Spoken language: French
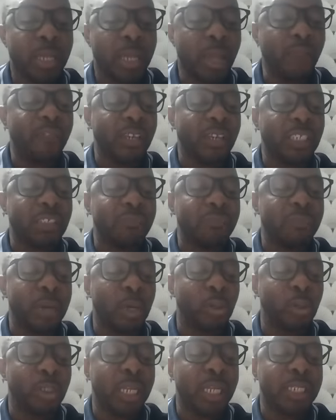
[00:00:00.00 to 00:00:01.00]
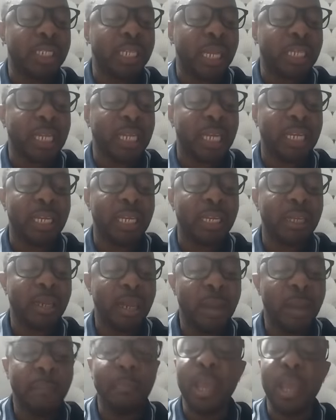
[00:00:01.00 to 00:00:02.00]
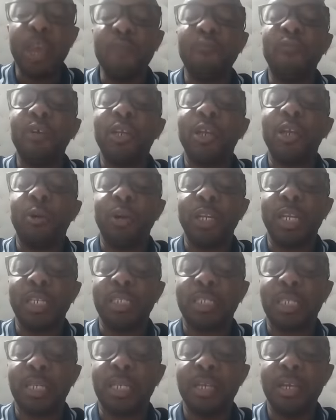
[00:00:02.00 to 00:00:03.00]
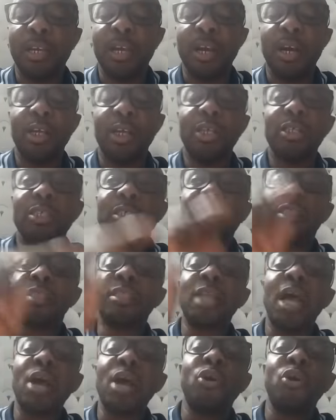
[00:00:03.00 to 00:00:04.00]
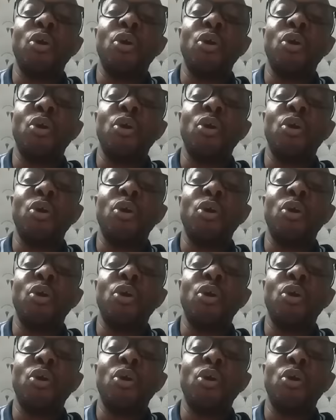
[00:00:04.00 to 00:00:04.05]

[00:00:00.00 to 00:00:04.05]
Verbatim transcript: Effectivement, le direct est attaqué. Mais il faut reconnaître, tant que